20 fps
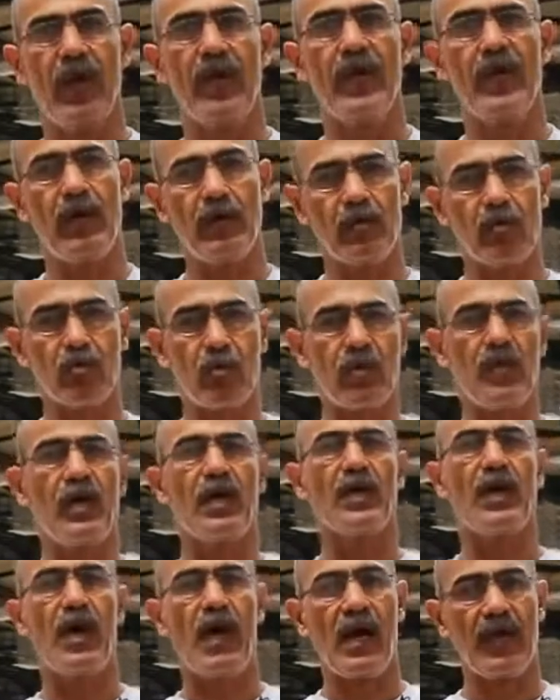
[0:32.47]
هي بتقول
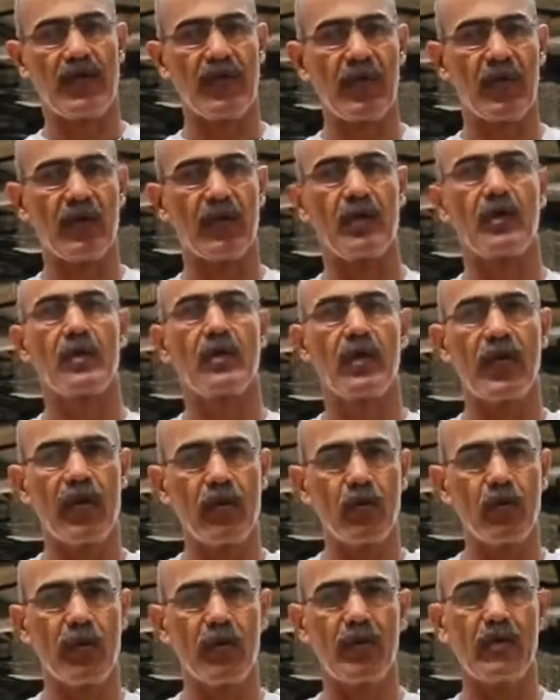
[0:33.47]
لك عندك
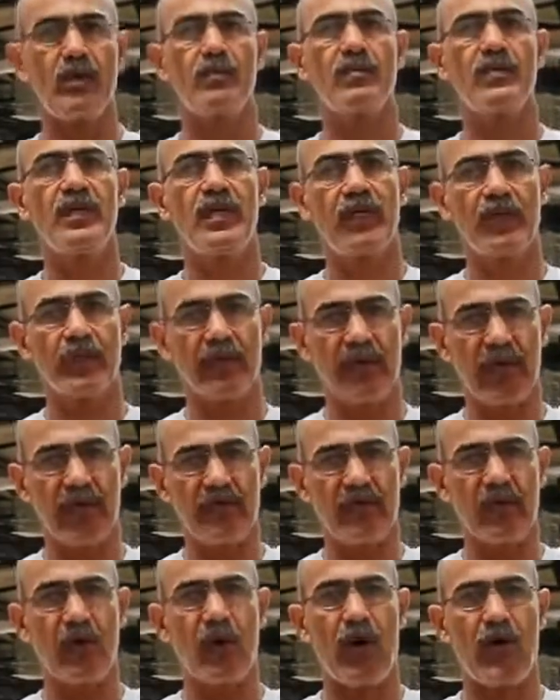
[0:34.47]
الجدول امتحن
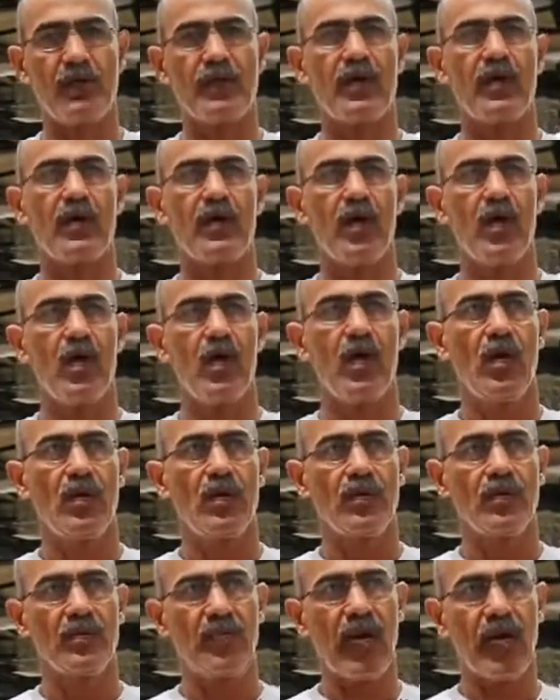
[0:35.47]
كذا وعندك
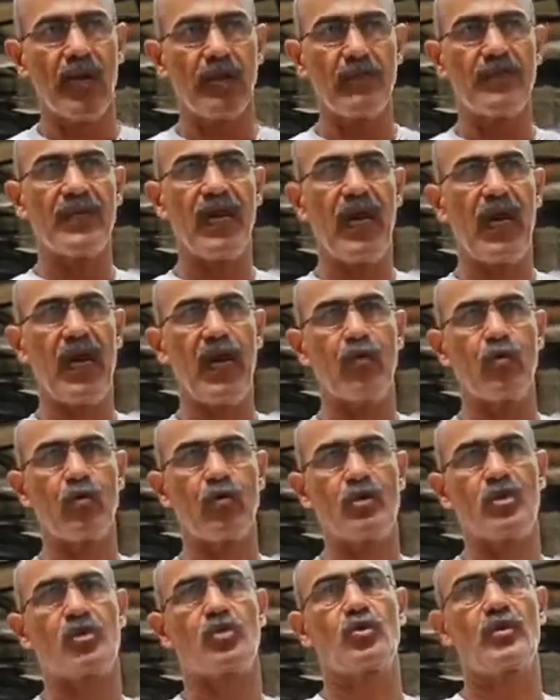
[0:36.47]
ده
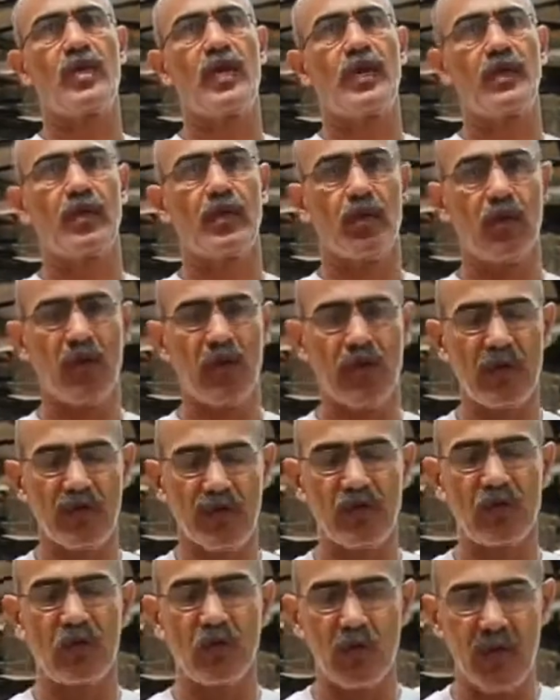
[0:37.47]
امتحانه الشودان اللي هو
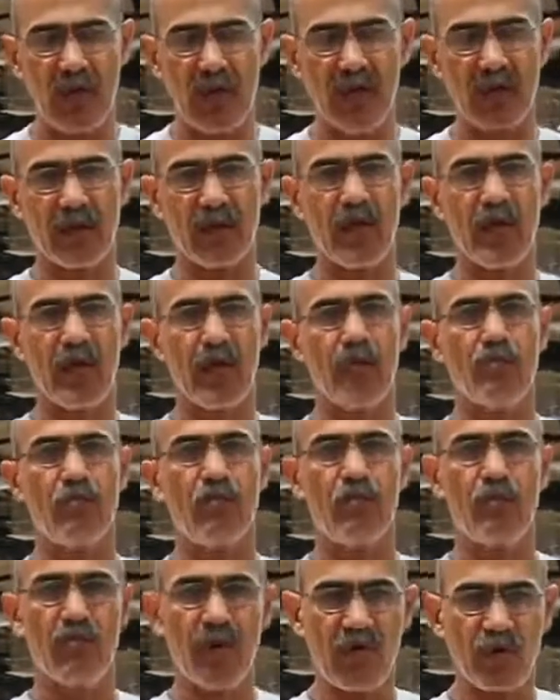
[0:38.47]
الاسود الواحد
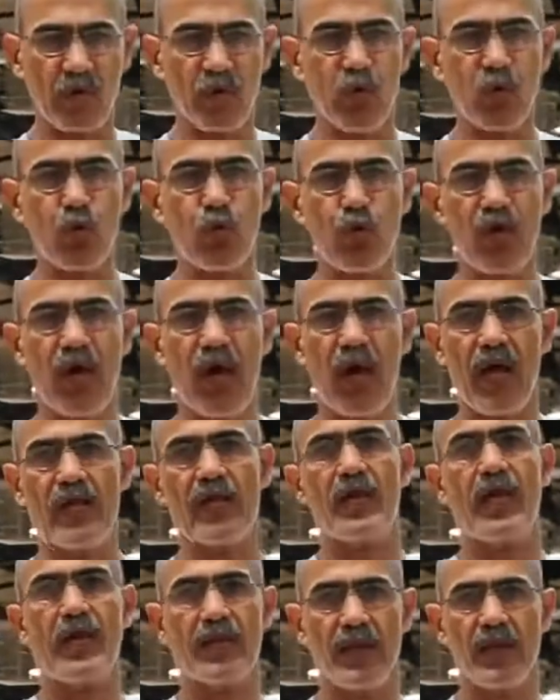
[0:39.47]
المفروض يكون
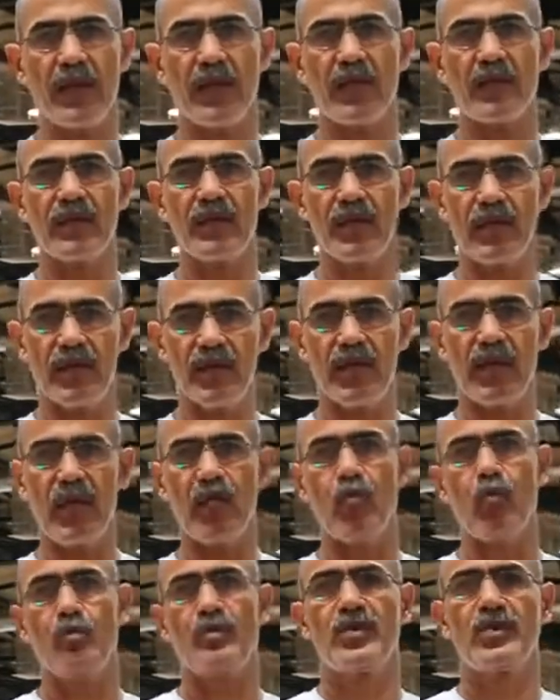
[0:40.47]
حضر عندك قد كده
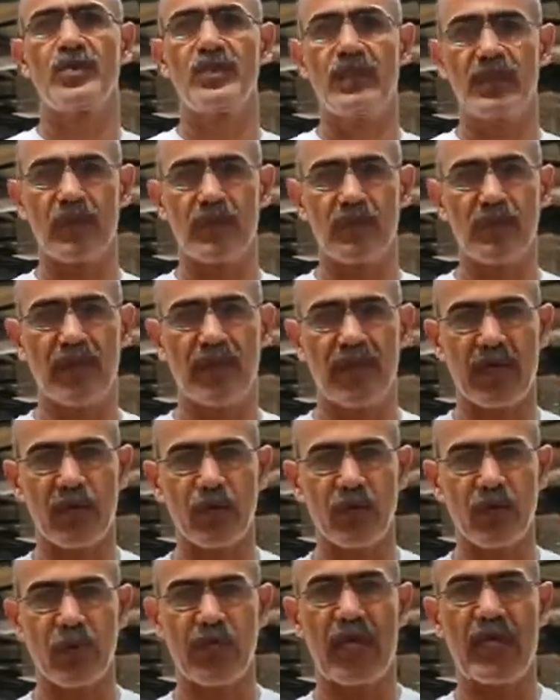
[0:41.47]
وبتدينا البيانات
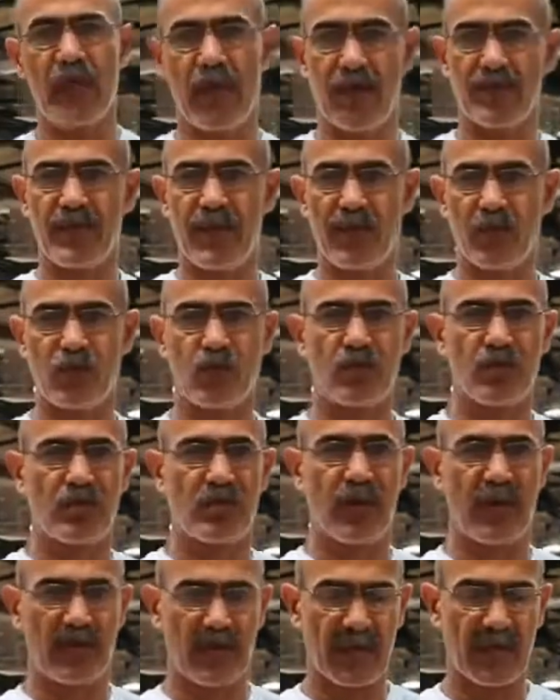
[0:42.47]
اللائحه بتاعتهم
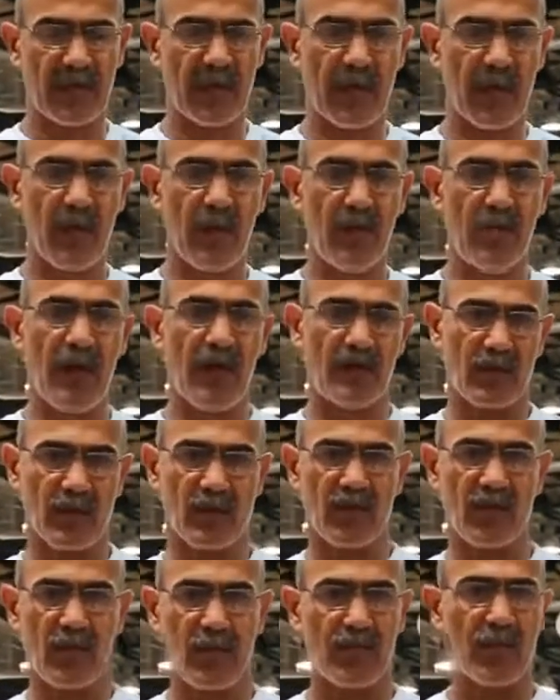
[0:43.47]
بتبعتها لنا بعد
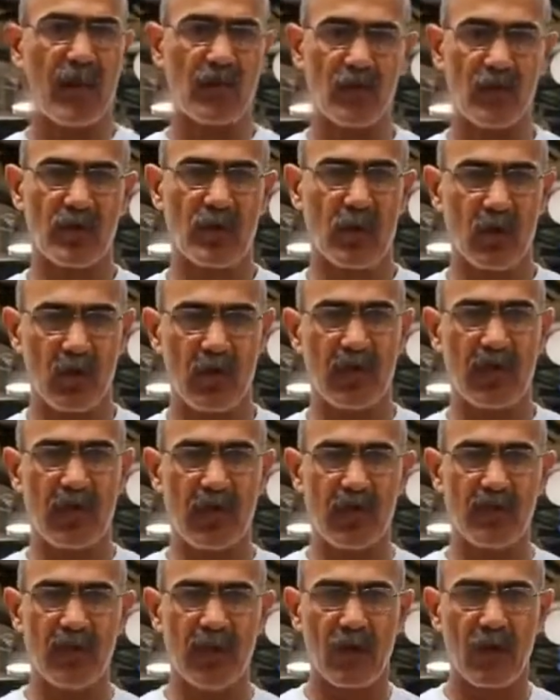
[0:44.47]
التفويض بعتوا لنا كل
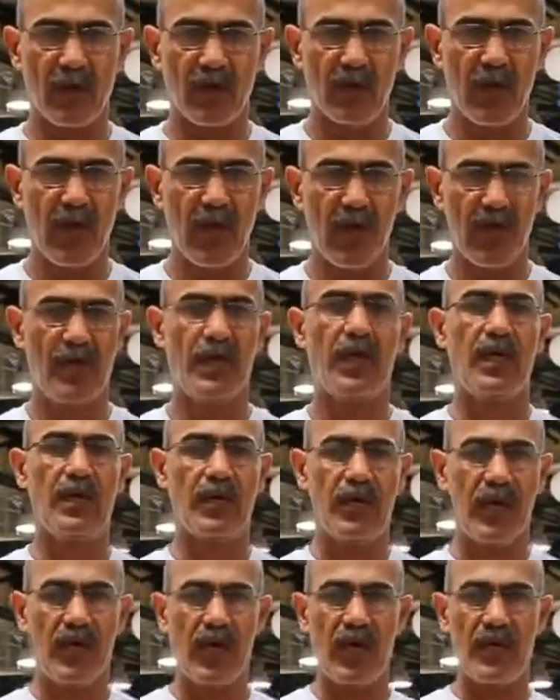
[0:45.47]
الكلام دوت
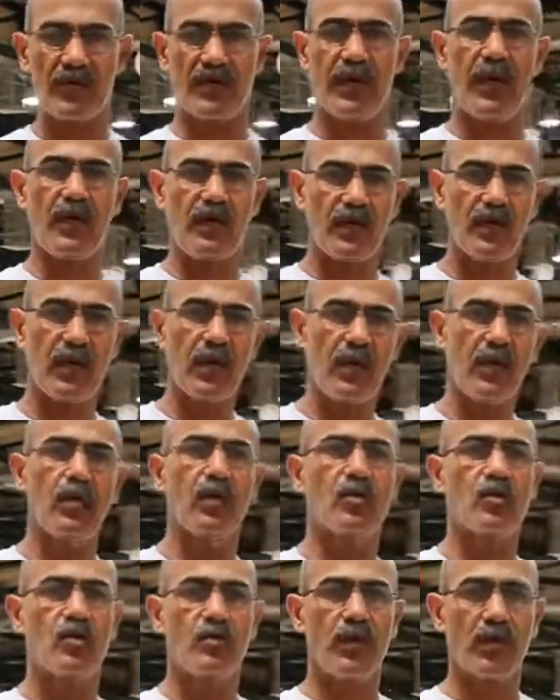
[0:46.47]
اللائحه بتاعت
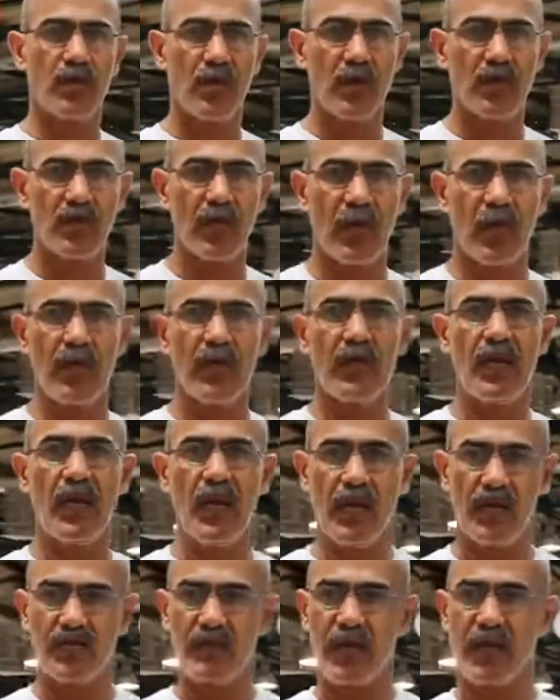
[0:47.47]
الاختبارات
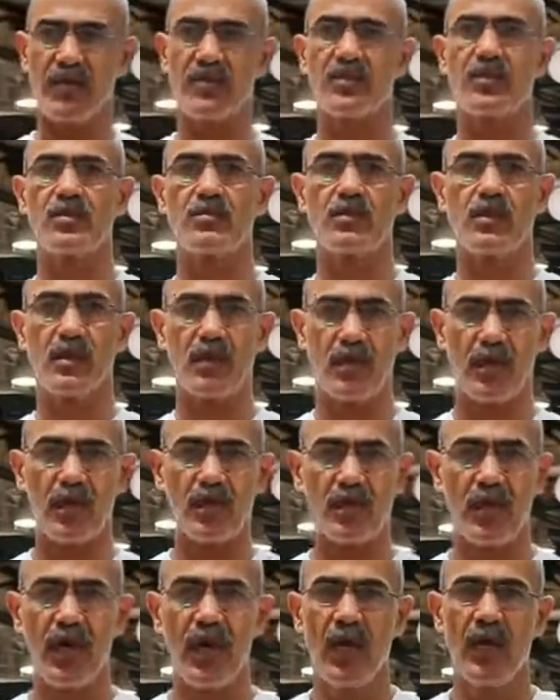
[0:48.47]
اللائحه بتاعت
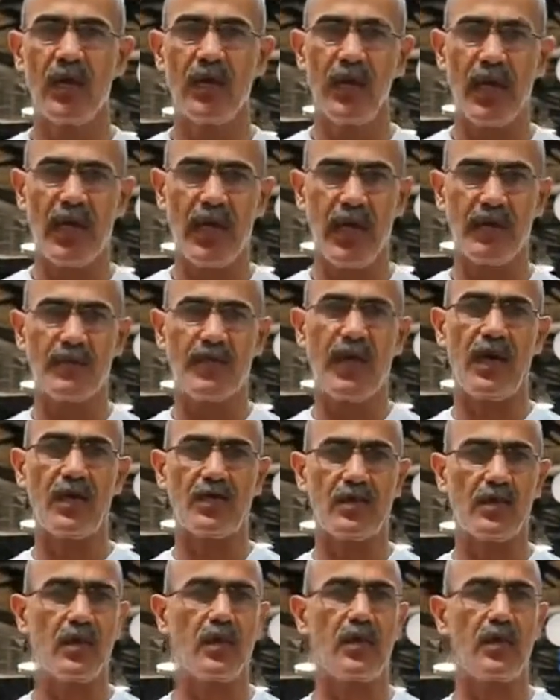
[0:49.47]
السيمينارات اللائحه
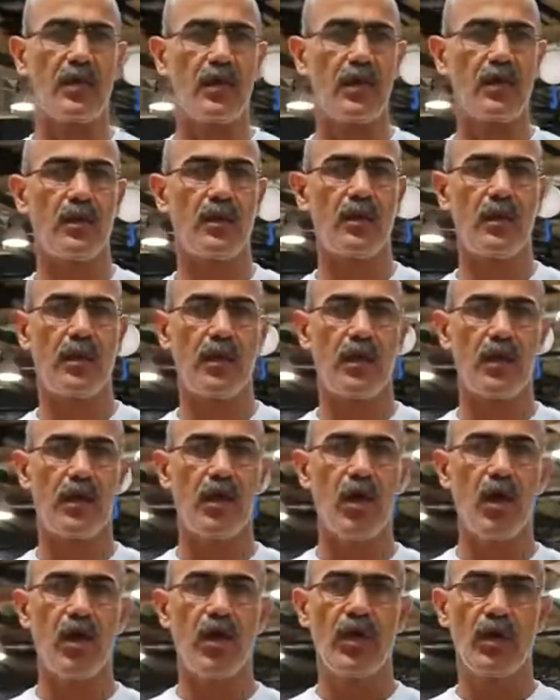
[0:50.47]
بتاعت
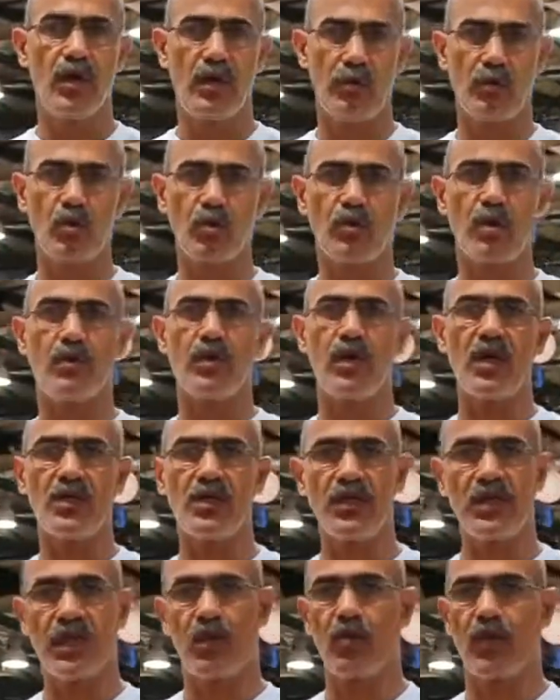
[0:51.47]

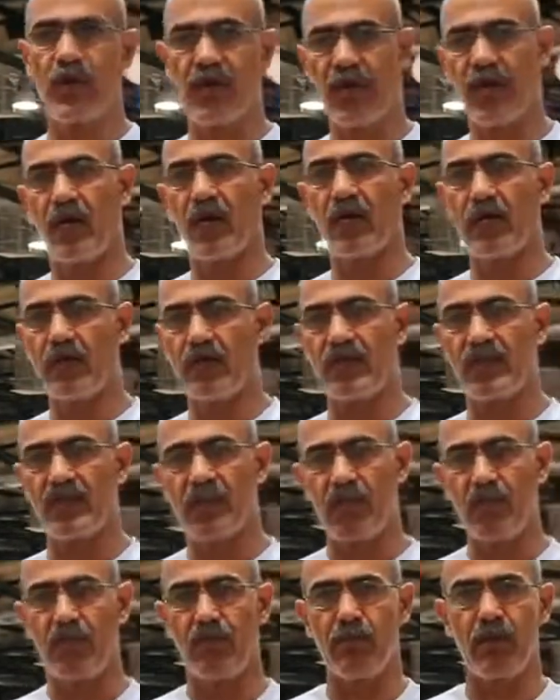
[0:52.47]
المؤتمرات الدوليه اللي
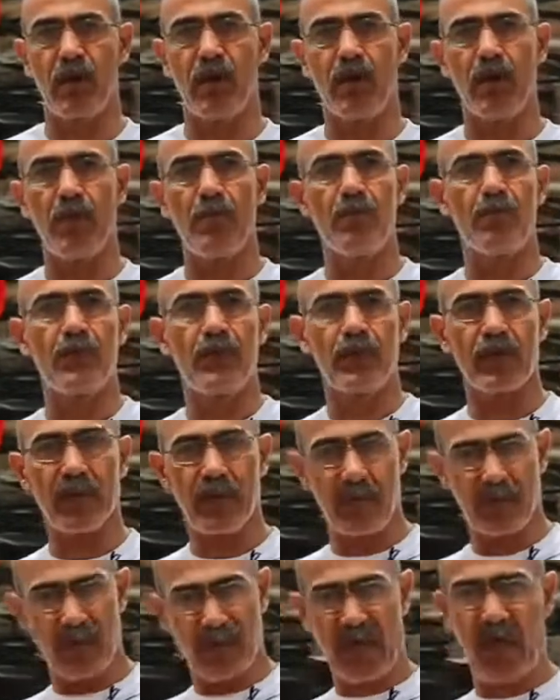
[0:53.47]
بيتم
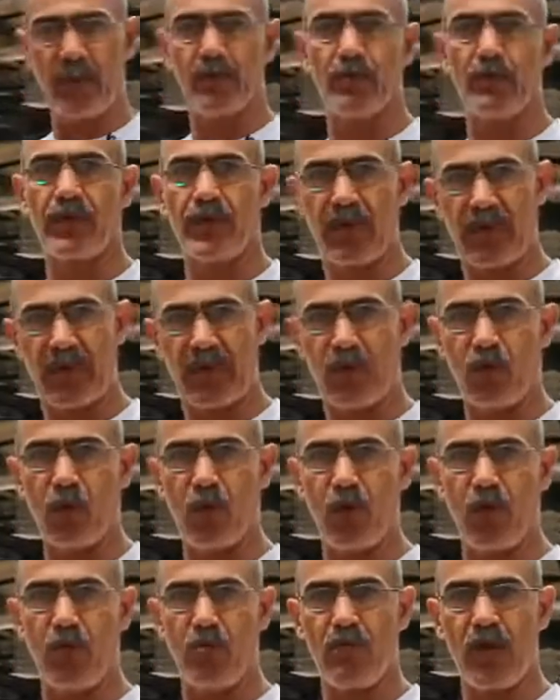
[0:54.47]
من من من
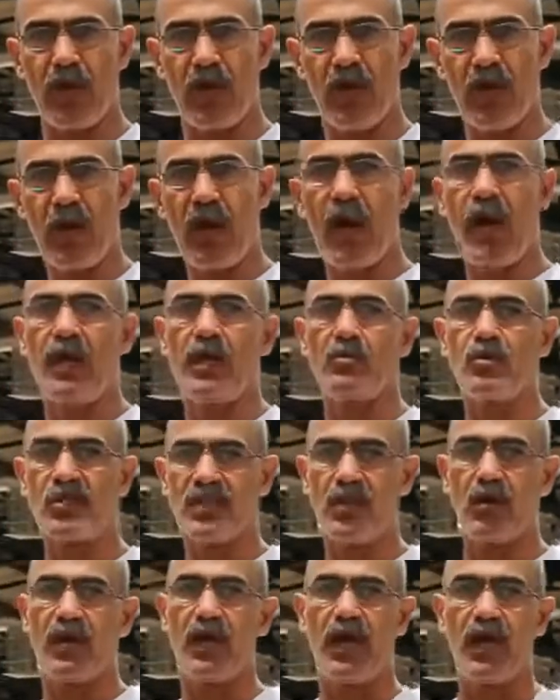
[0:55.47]
خلالهم هم على
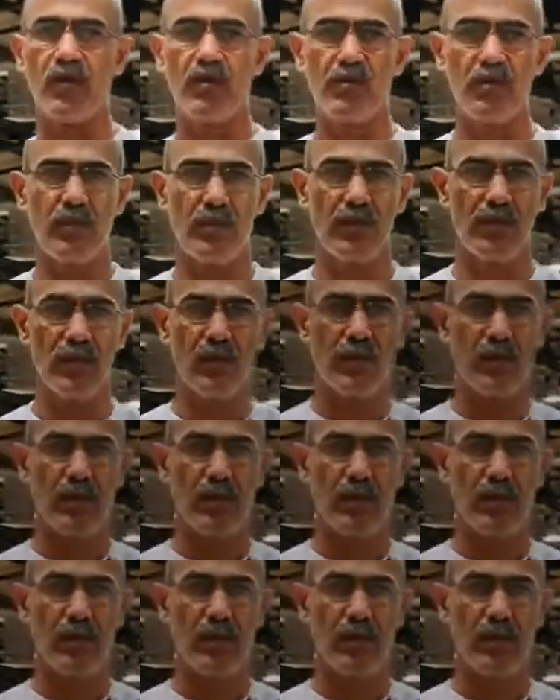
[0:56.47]
مستوى العالم